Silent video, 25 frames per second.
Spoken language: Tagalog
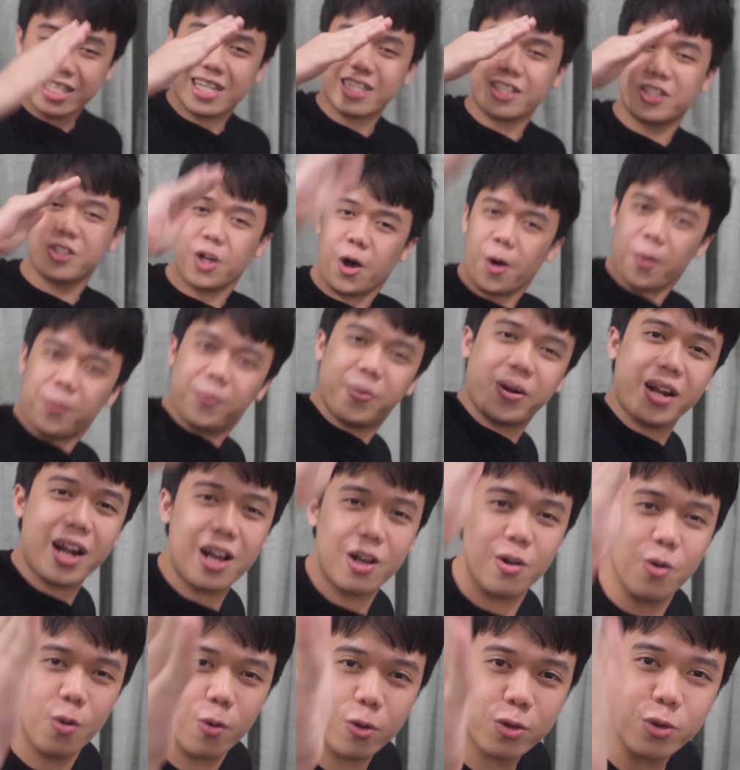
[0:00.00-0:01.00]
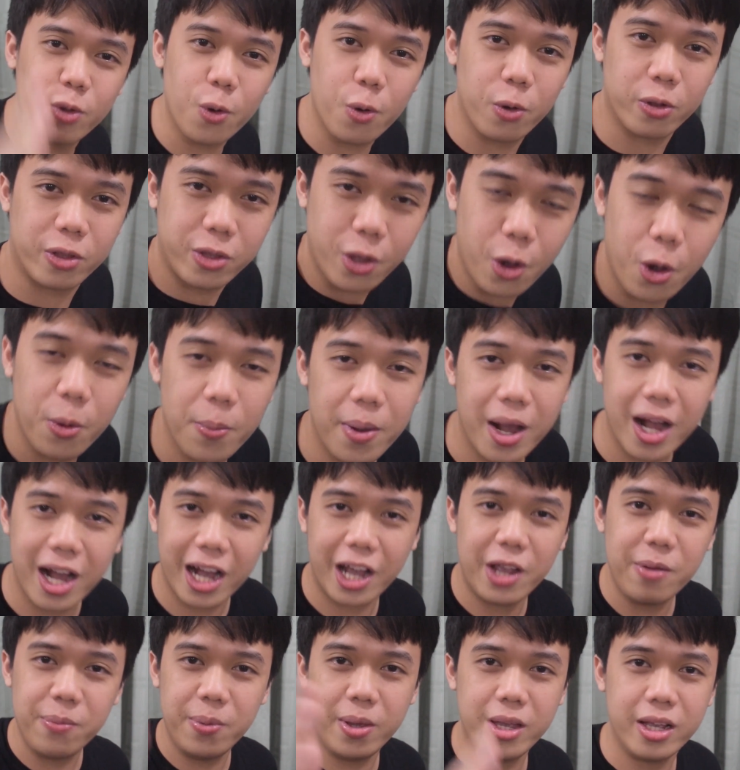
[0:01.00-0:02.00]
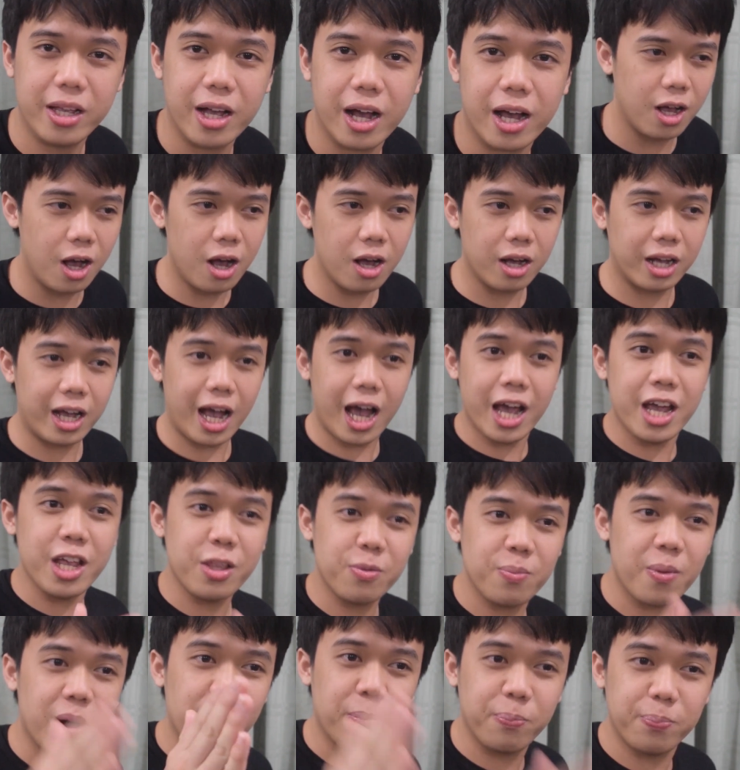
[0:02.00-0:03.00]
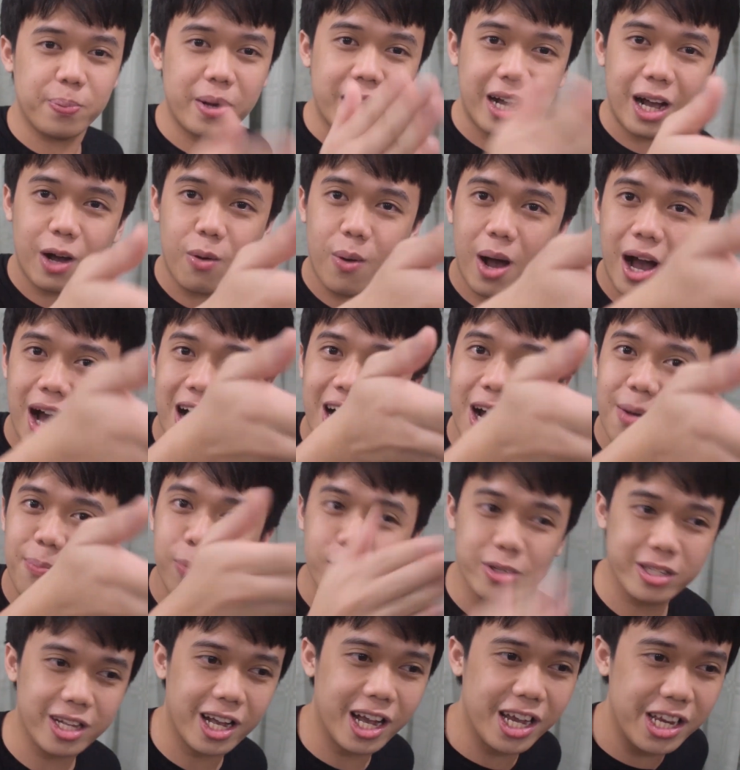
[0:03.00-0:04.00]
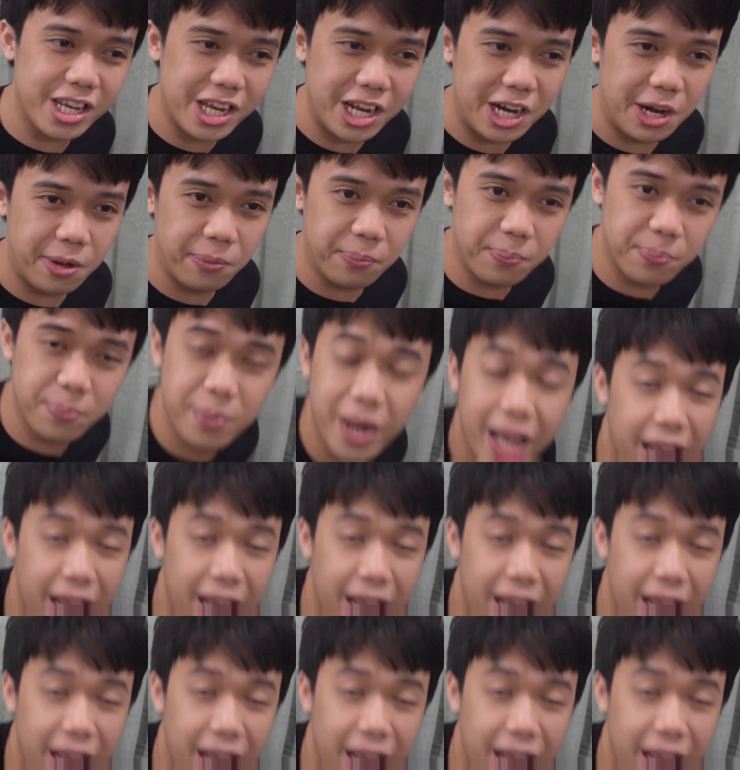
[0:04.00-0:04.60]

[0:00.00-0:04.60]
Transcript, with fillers: Sa sobrang ututo, mga kaibigan, no? kahit magpagawa ka po sa kanya ng